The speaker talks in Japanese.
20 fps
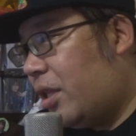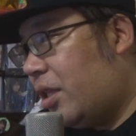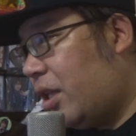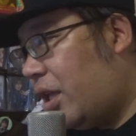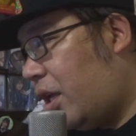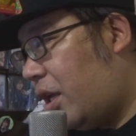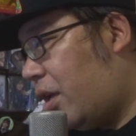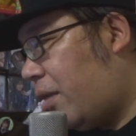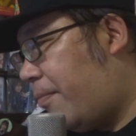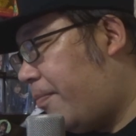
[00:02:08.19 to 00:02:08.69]

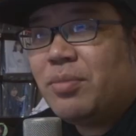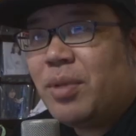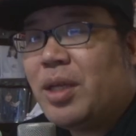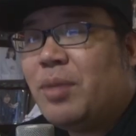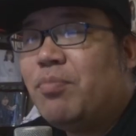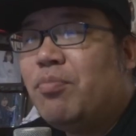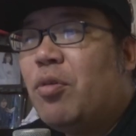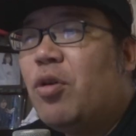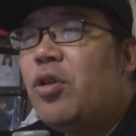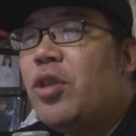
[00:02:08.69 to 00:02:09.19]
で、まあ、
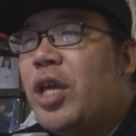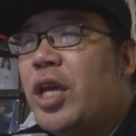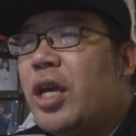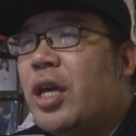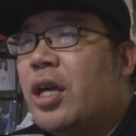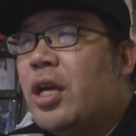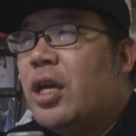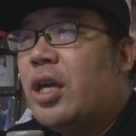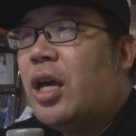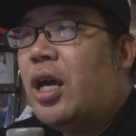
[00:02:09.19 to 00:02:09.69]
一方
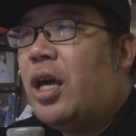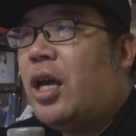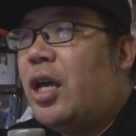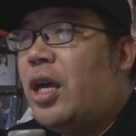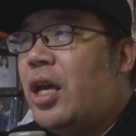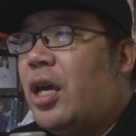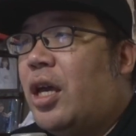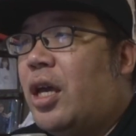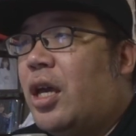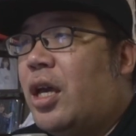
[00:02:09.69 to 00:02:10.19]
で、
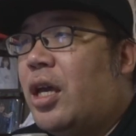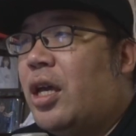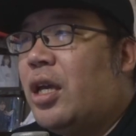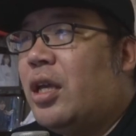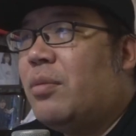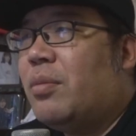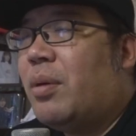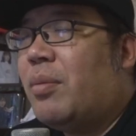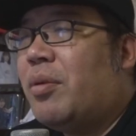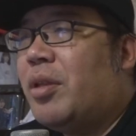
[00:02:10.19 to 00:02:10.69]

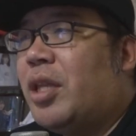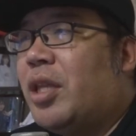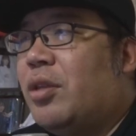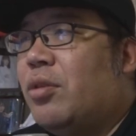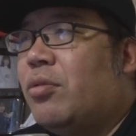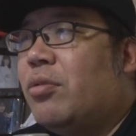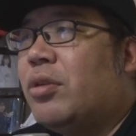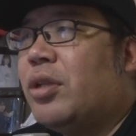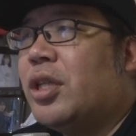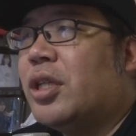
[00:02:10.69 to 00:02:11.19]
えー、今まで
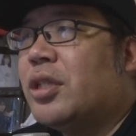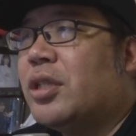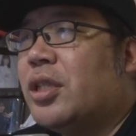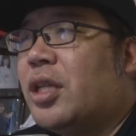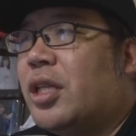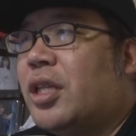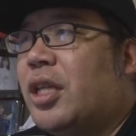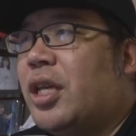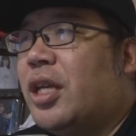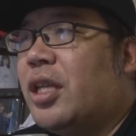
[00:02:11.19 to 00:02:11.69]
通りです
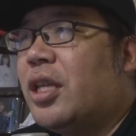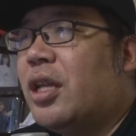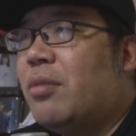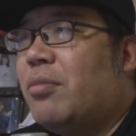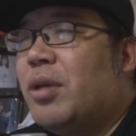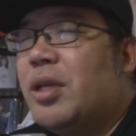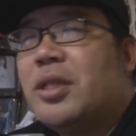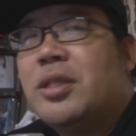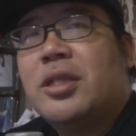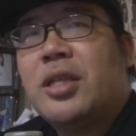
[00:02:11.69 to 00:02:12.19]
ね
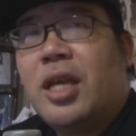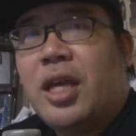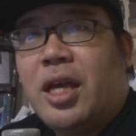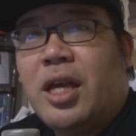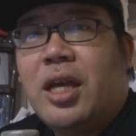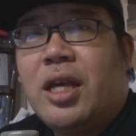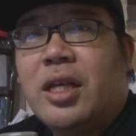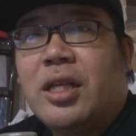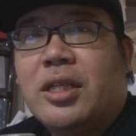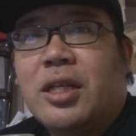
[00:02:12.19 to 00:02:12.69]
データベース
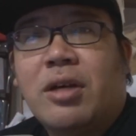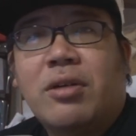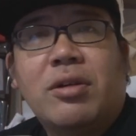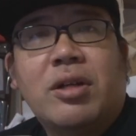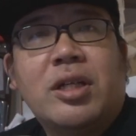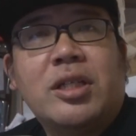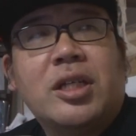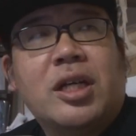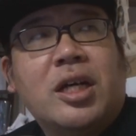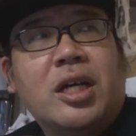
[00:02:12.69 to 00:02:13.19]
系
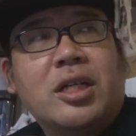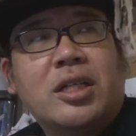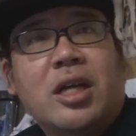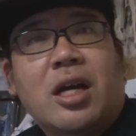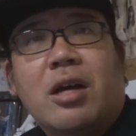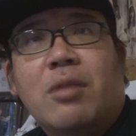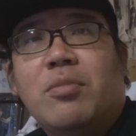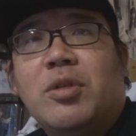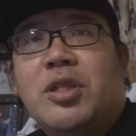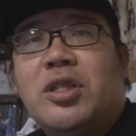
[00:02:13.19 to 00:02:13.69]
桜坂
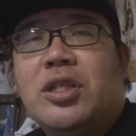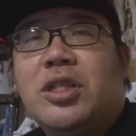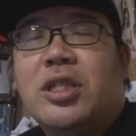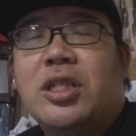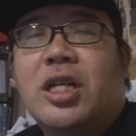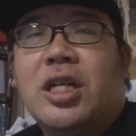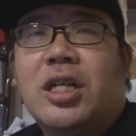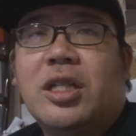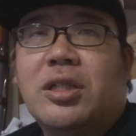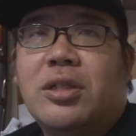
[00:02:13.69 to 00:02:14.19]
坂道
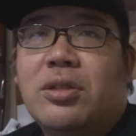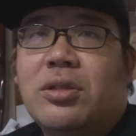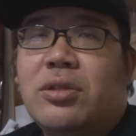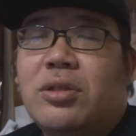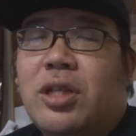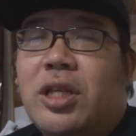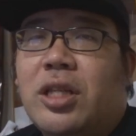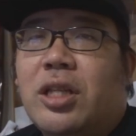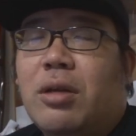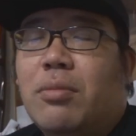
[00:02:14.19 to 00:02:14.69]
に関す
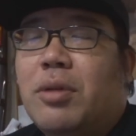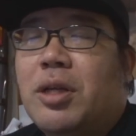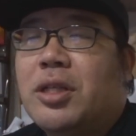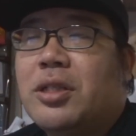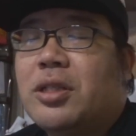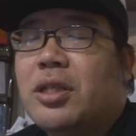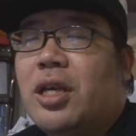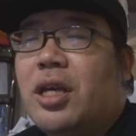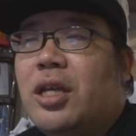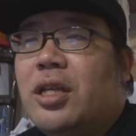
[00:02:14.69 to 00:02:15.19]
る
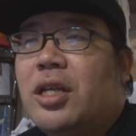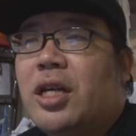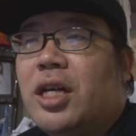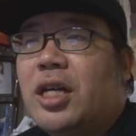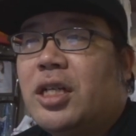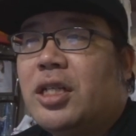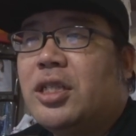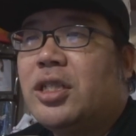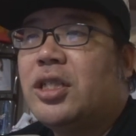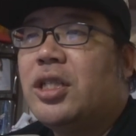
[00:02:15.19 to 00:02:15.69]
データベース系に
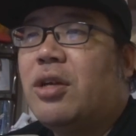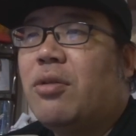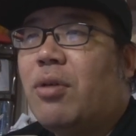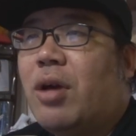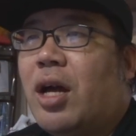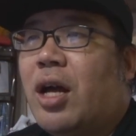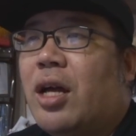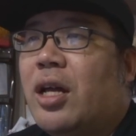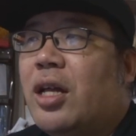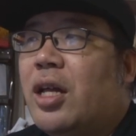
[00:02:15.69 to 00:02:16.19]
関して
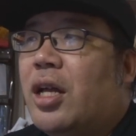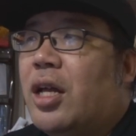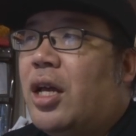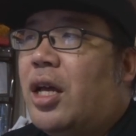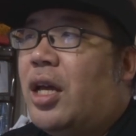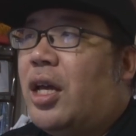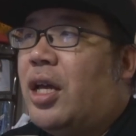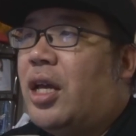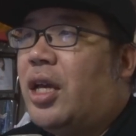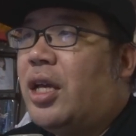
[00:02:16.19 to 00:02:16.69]
は、
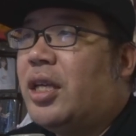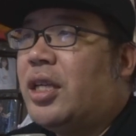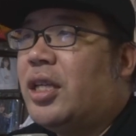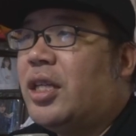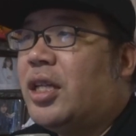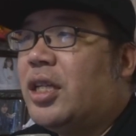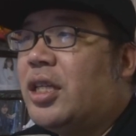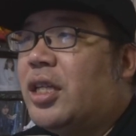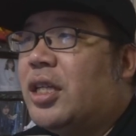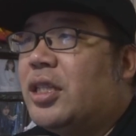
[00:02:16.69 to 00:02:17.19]
えー、
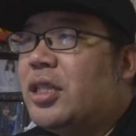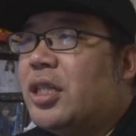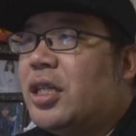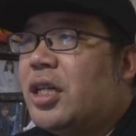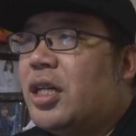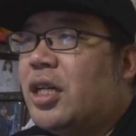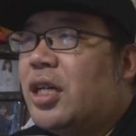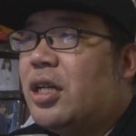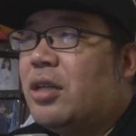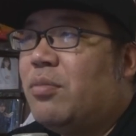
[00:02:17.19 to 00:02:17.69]
日向
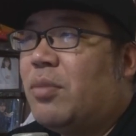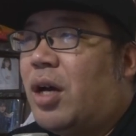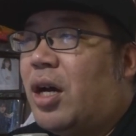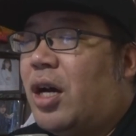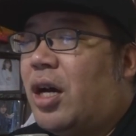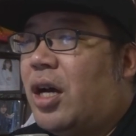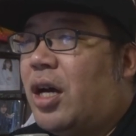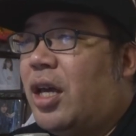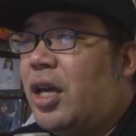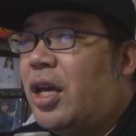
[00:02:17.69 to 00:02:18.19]
坂が
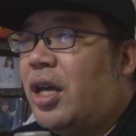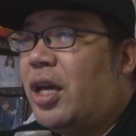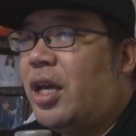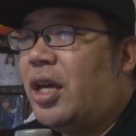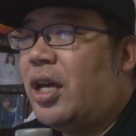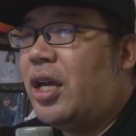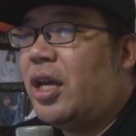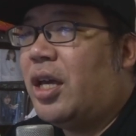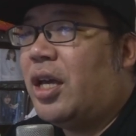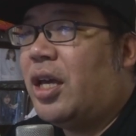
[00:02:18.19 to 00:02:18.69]
今、
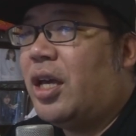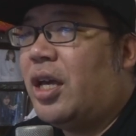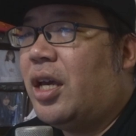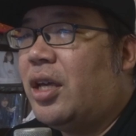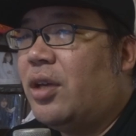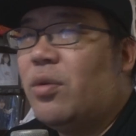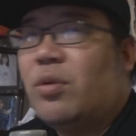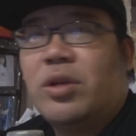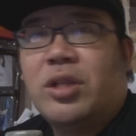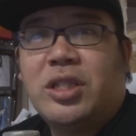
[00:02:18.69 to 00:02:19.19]

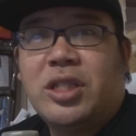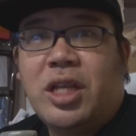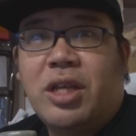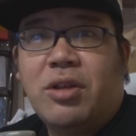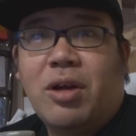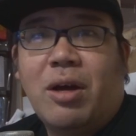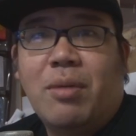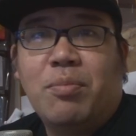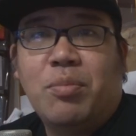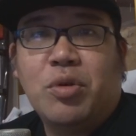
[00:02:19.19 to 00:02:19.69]
えー、4期生
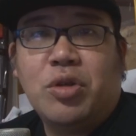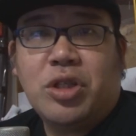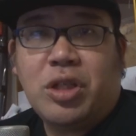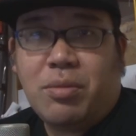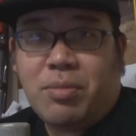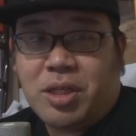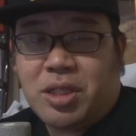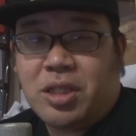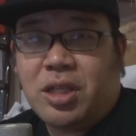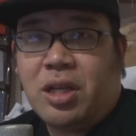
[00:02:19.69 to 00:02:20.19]
の発表し
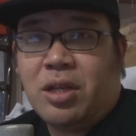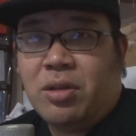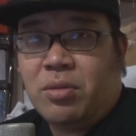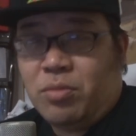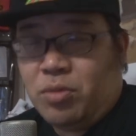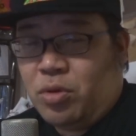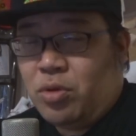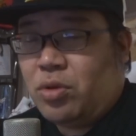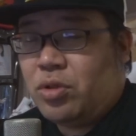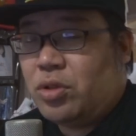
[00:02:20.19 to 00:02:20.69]
てますけれど
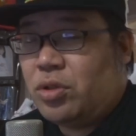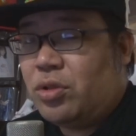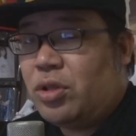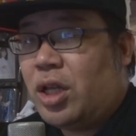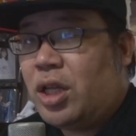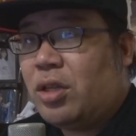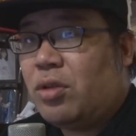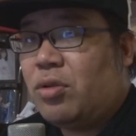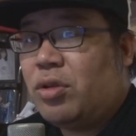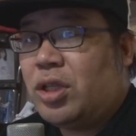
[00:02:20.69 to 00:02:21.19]
もそ
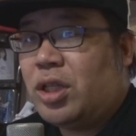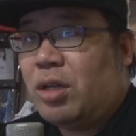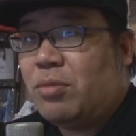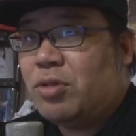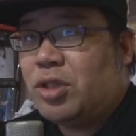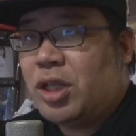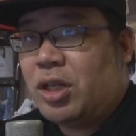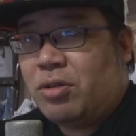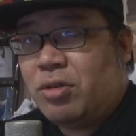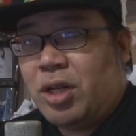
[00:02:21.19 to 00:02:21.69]
の後に多
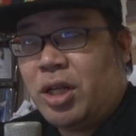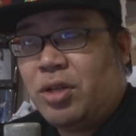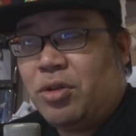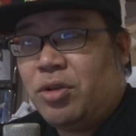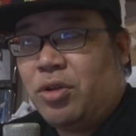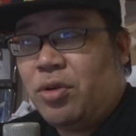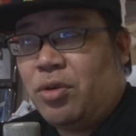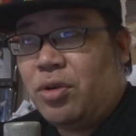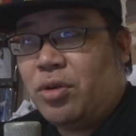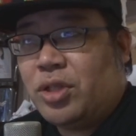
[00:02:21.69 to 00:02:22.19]
分桜の
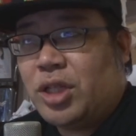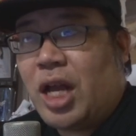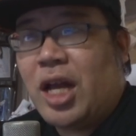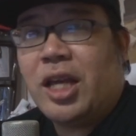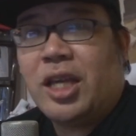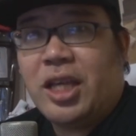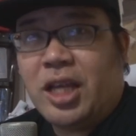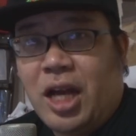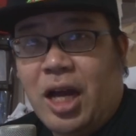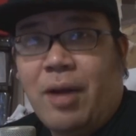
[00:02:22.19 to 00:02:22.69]

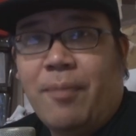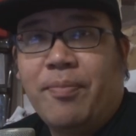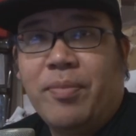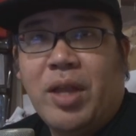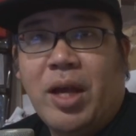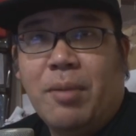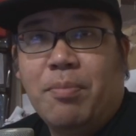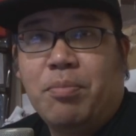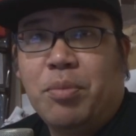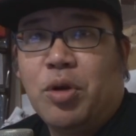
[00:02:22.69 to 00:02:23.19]
3期が
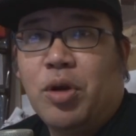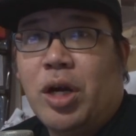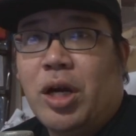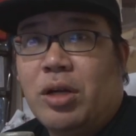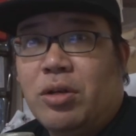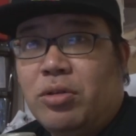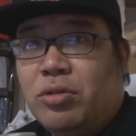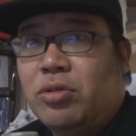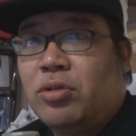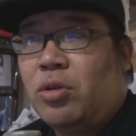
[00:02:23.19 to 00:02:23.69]
発表が
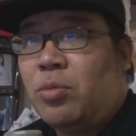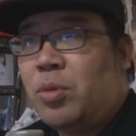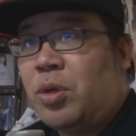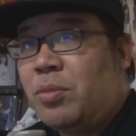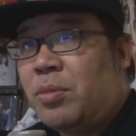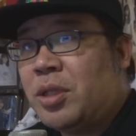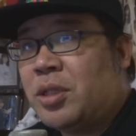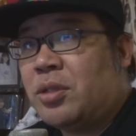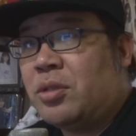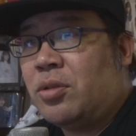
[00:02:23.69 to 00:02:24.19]
来ると思
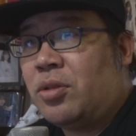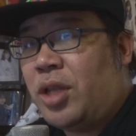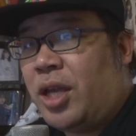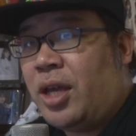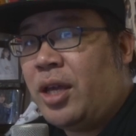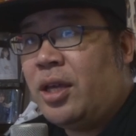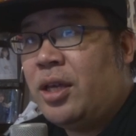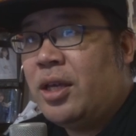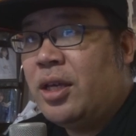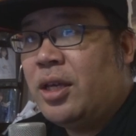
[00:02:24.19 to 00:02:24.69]
いますの
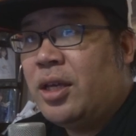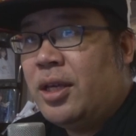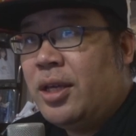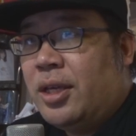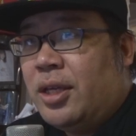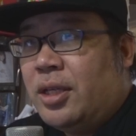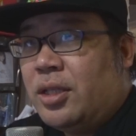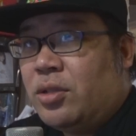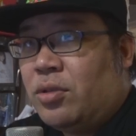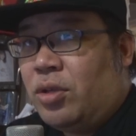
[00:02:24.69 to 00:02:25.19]
で
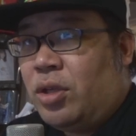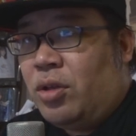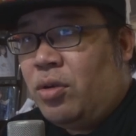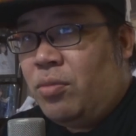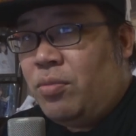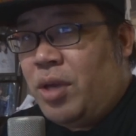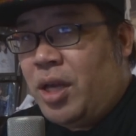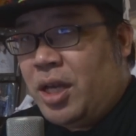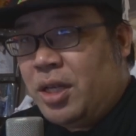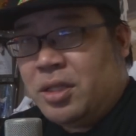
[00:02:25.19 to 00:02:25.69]
それ
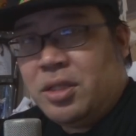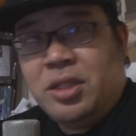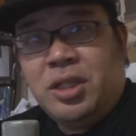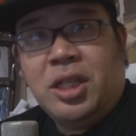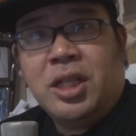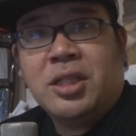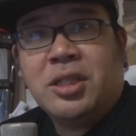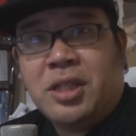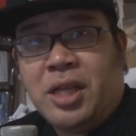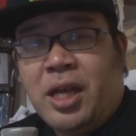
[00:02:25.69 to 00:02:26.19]
を目安
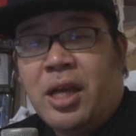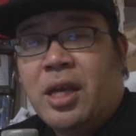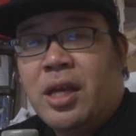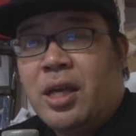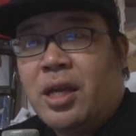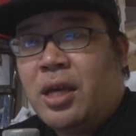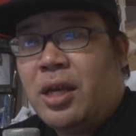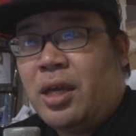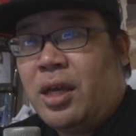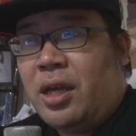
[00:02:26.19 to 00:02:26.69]
にですね
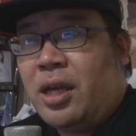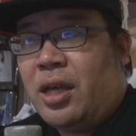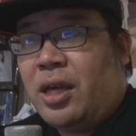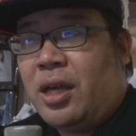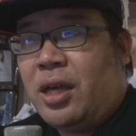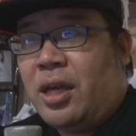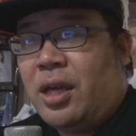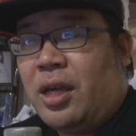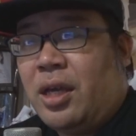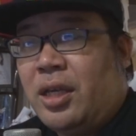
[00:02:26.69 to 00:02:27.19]

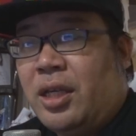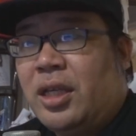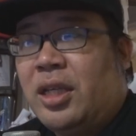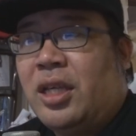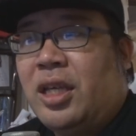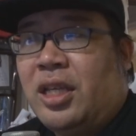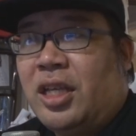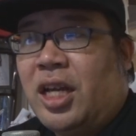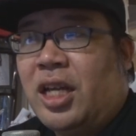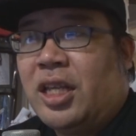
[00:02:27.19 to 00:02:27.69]
えー、一
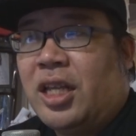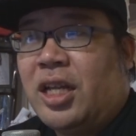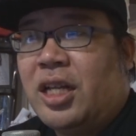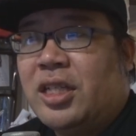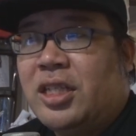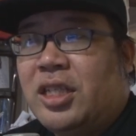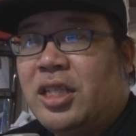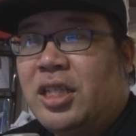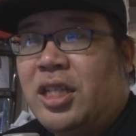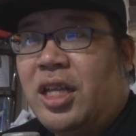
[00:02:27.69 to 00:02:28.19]
気に新
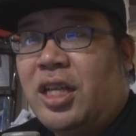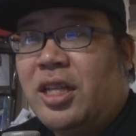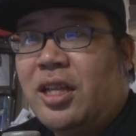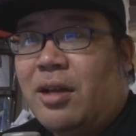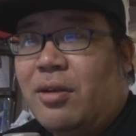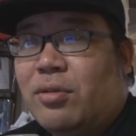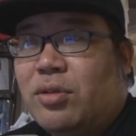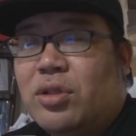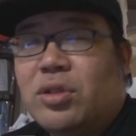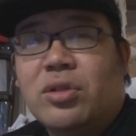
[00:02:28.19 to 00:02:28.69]
しい
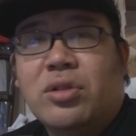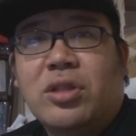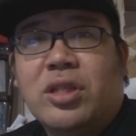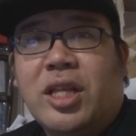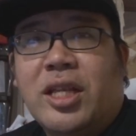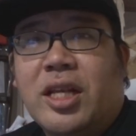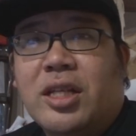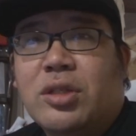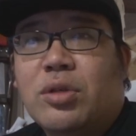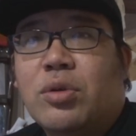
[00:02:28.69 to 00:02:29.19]
データを作っ
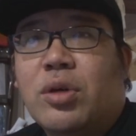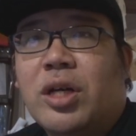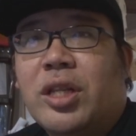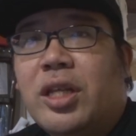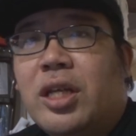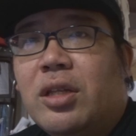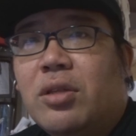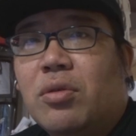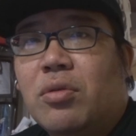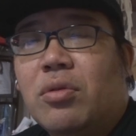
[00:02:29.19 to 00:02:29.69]
て出そうか
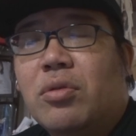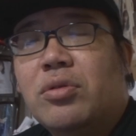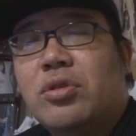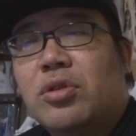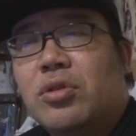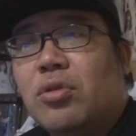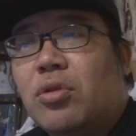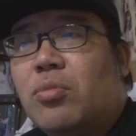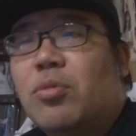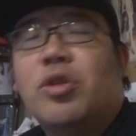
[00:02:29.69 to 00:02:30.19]
なと
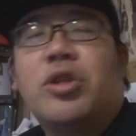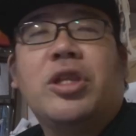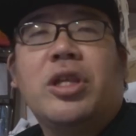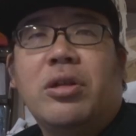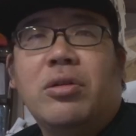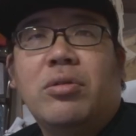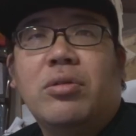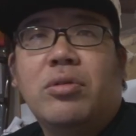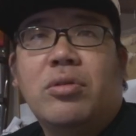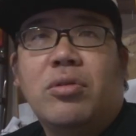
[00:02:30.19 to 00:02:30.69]
ちょっと思って
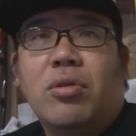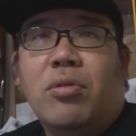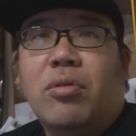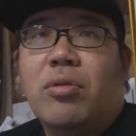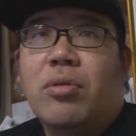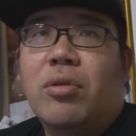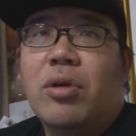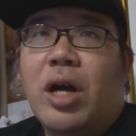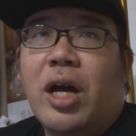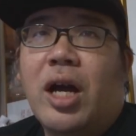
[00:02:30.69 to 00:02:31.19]
ると
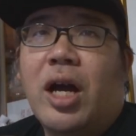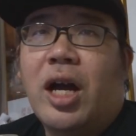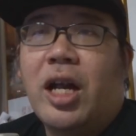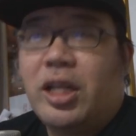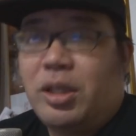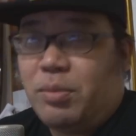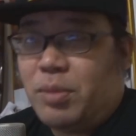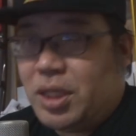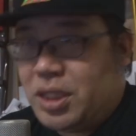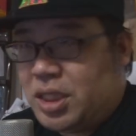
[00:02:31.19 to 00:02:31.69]
ころがあ
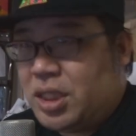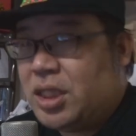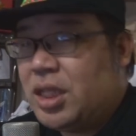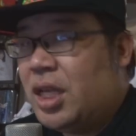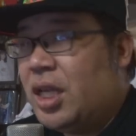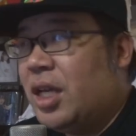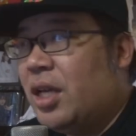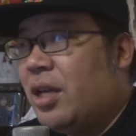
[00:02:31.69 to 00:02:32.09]
ります。